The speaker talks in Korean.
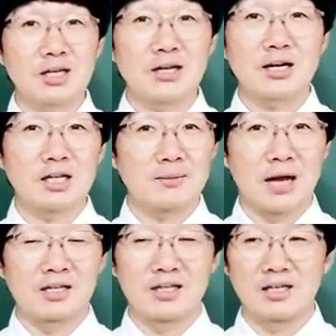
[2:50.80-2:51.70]
생각들이
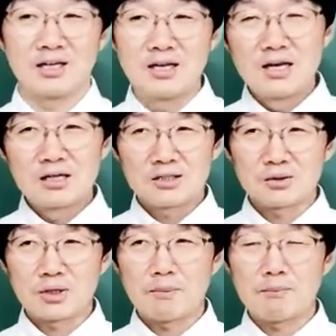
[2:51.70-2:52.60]
많이
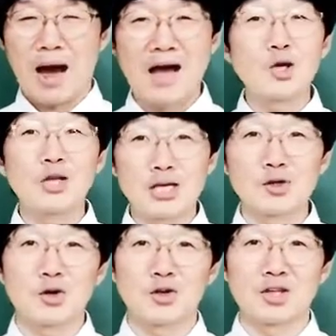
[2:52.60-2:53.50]
이렇게 만연해
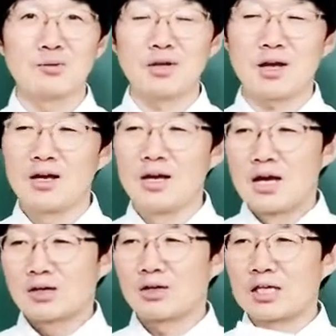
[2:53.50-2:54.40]
있었기 때문에
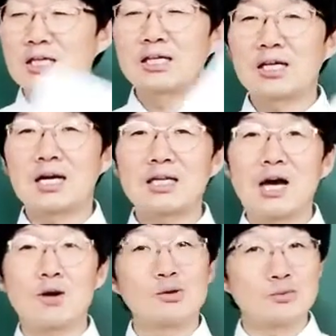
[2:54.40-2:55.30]
그런
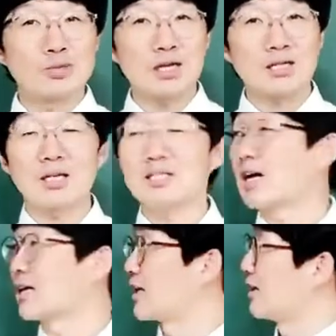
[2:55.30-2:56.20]
인간다움을 좀 찾아야 되지
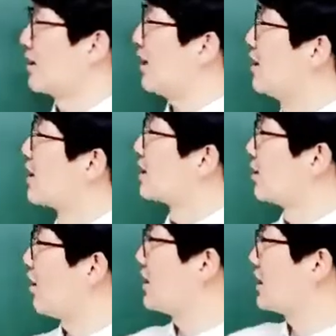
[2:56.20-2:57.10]
않겠나?
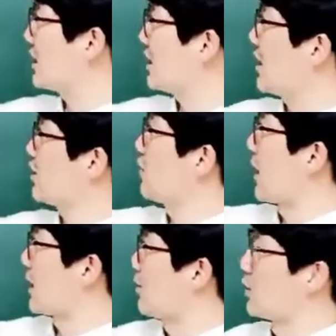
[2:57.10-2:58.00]
그러한 시각에서
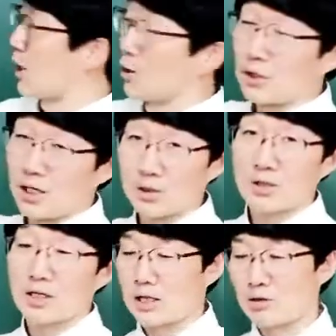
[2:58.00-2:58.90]
바라보는 내용들이
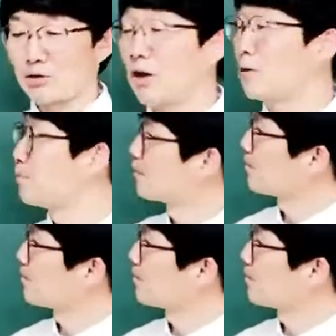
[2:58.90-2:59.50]
있었단 얘기고요.